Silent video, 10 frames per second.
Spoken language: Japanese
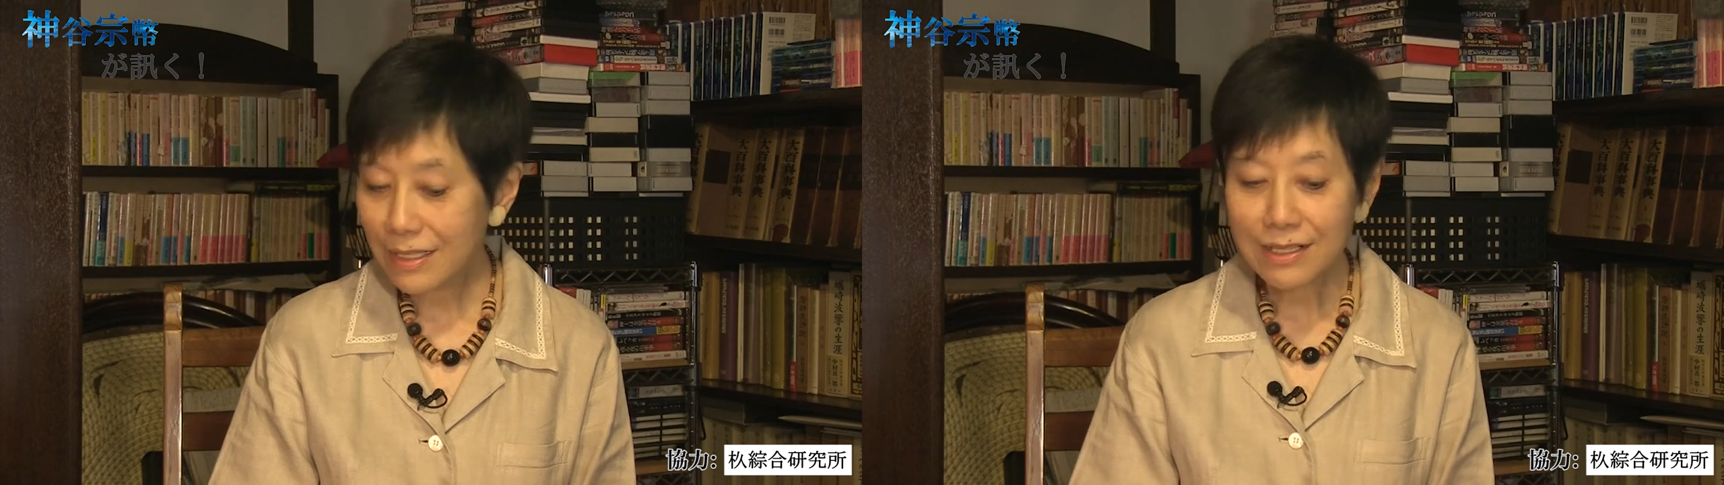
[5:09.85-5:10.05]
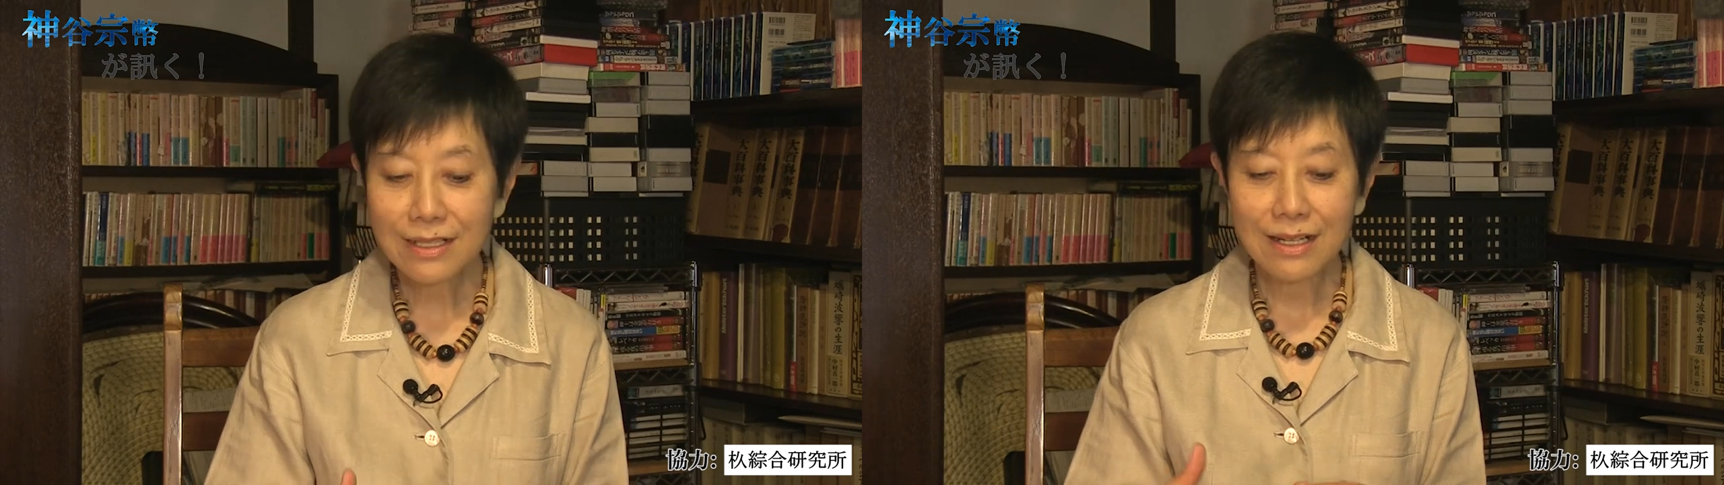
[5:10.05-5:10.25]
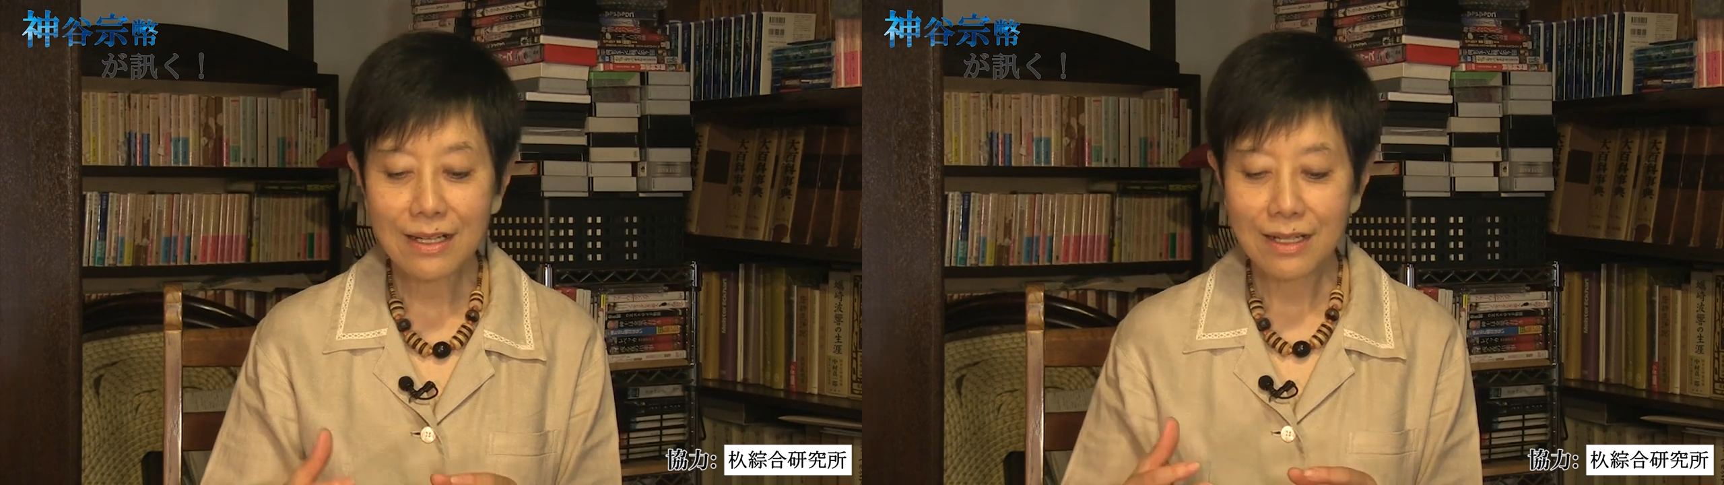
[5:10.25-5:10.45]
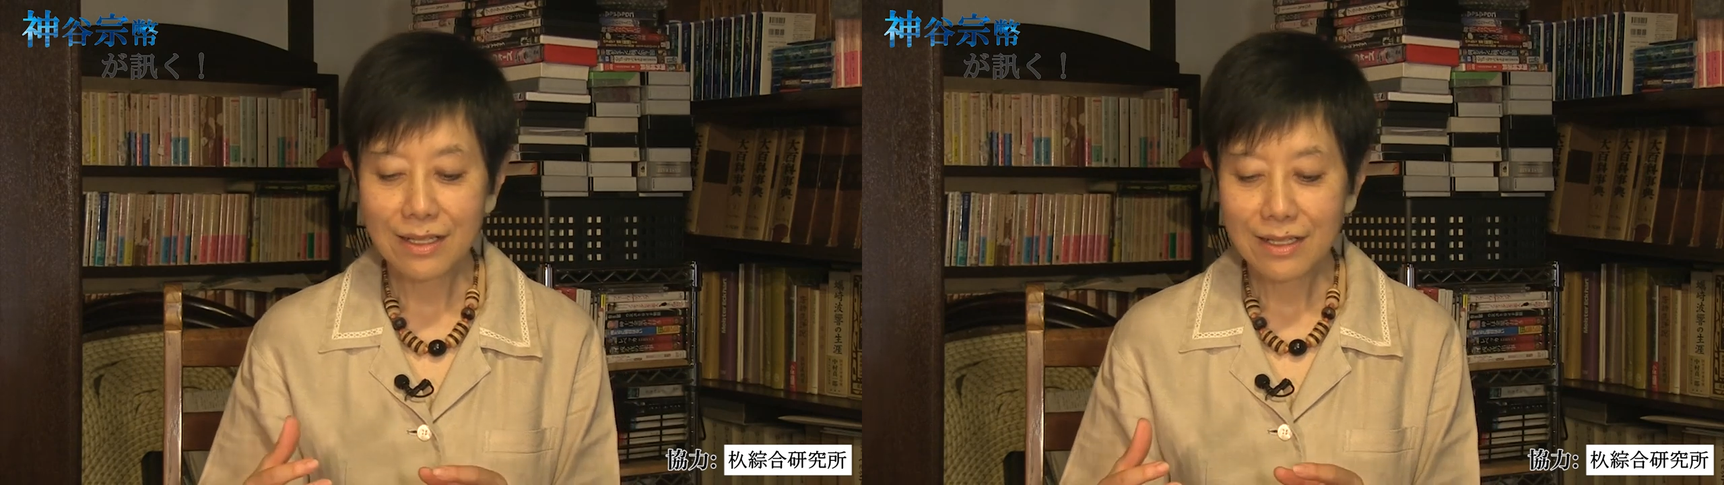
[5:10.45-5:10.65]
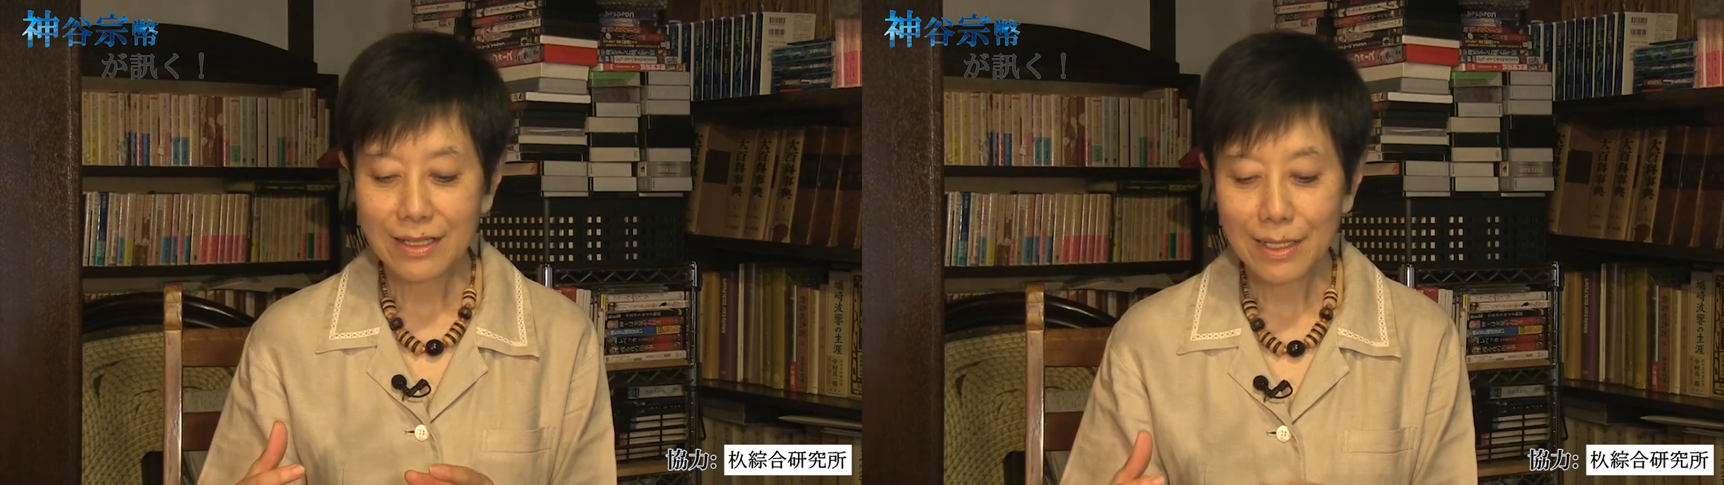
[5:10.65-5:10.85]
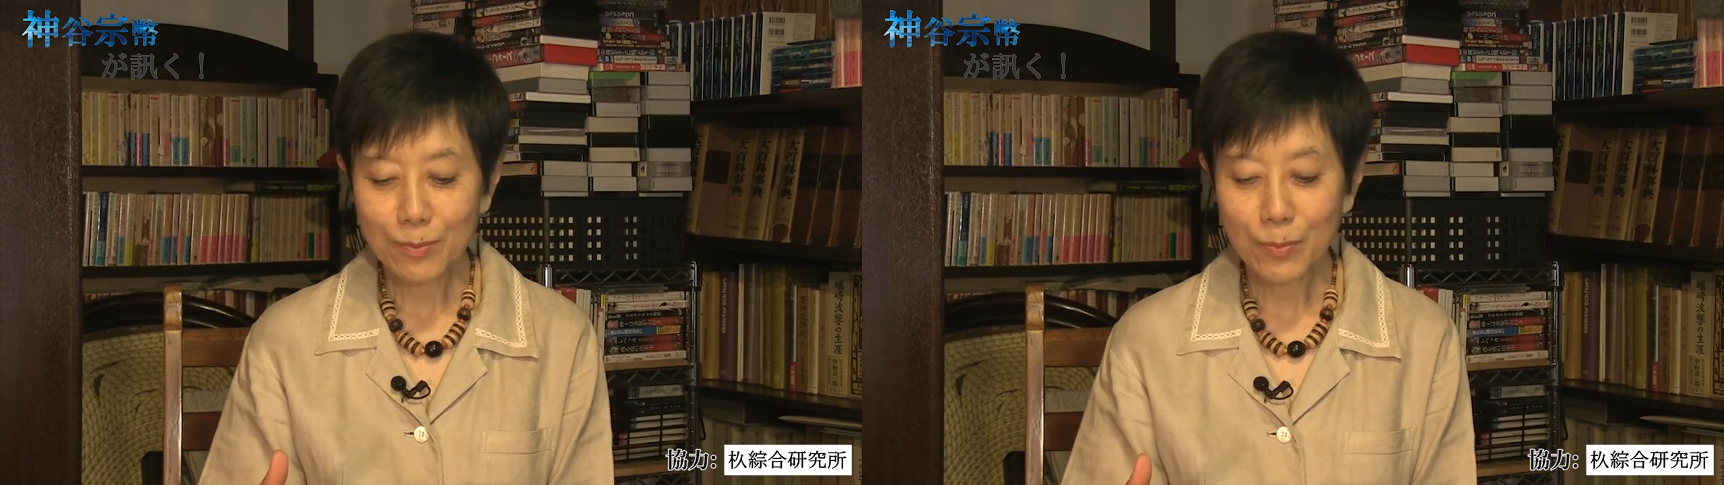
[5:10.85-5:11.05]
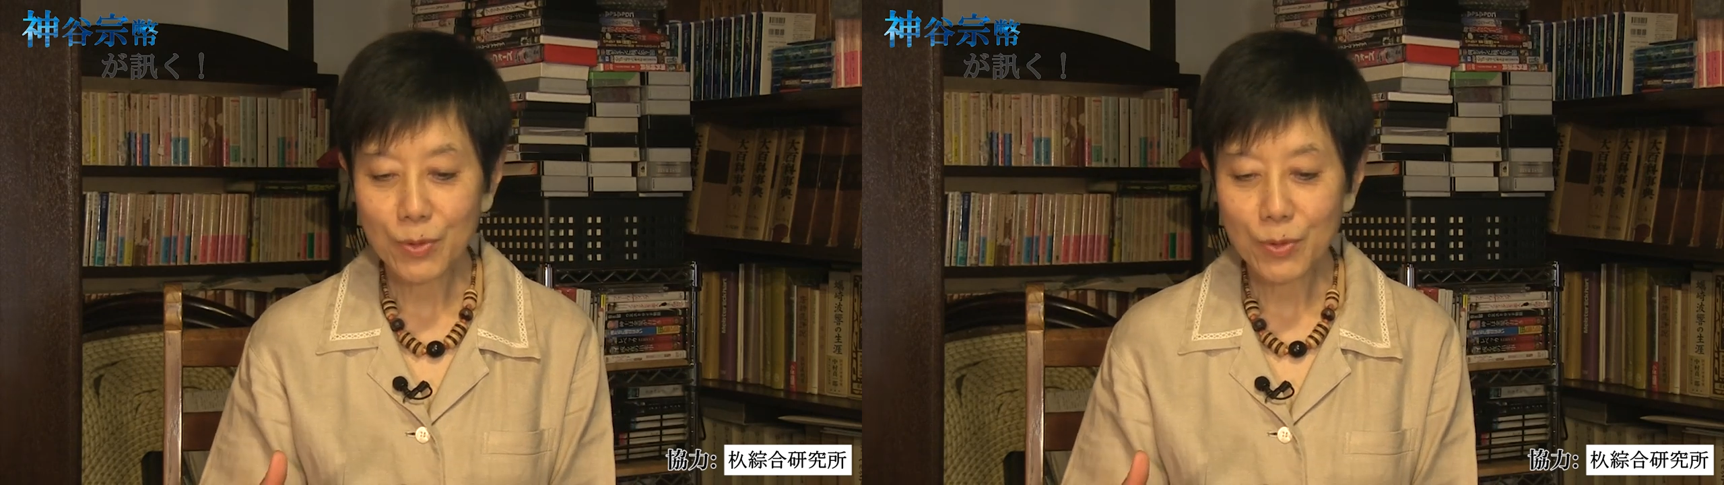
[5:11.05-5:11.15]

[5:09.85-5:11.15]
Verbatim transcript: なんか憲